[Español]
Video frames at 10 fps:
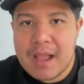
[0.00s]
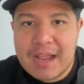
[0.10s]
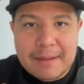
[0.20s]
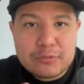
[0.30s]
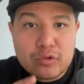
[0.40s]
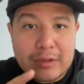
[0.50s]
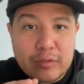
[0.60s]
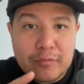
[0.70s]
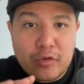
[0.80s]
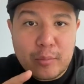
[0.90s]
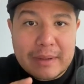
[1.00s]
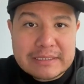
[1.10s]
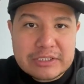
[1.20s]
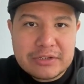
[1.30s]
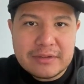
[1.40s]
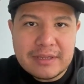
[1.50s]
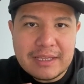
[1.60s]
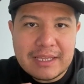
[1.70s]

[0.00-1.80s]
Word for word: captura tu información